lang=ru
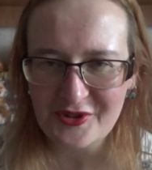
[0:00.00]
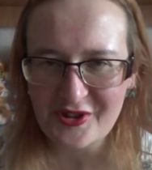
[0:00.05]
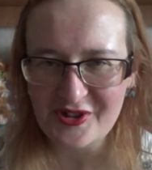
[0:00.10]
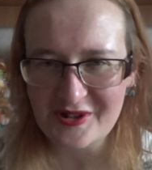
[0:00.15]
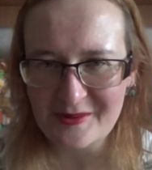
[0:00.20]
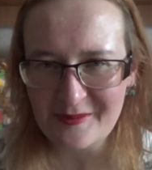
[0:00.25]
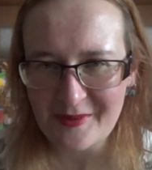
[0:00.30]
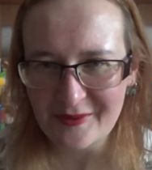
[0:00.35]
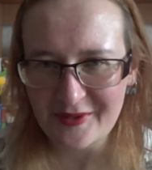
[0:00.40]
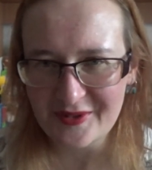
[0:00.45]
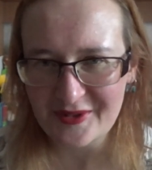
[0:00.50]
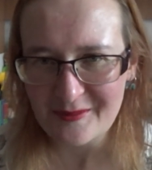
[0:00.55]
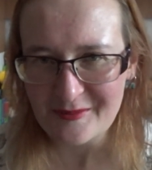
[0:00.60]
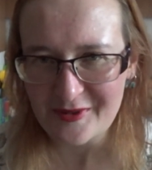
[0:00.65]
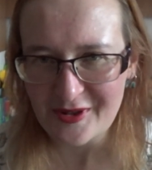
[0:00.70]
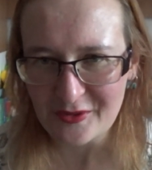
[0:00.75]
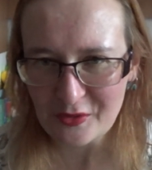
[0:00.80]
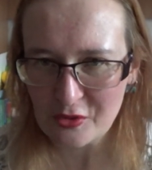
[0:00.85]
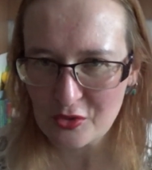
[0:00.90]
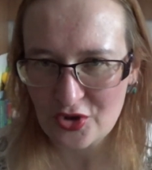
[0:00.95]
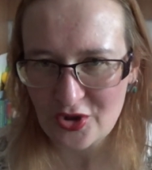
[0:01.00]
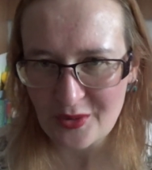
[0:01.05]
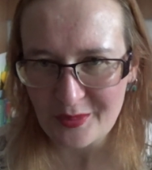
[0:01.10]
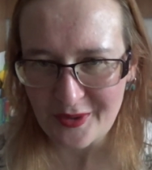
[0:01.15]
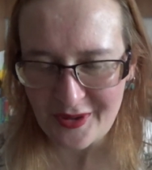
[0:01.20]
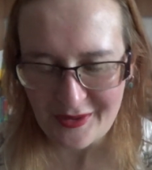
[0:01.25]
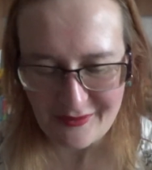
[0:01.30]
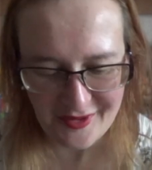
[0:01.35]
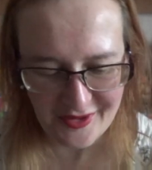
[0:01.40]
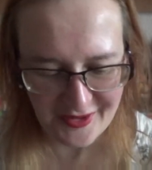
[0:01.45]
на себе в этом году уже
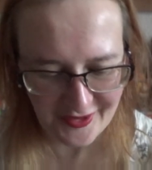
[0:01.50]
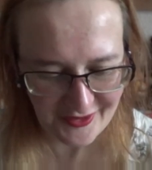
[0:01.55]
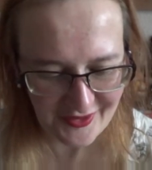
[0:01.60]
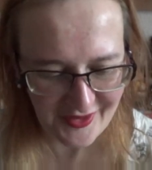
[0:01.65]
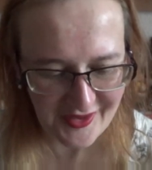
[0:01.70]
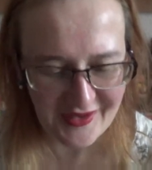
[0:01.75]
проверила.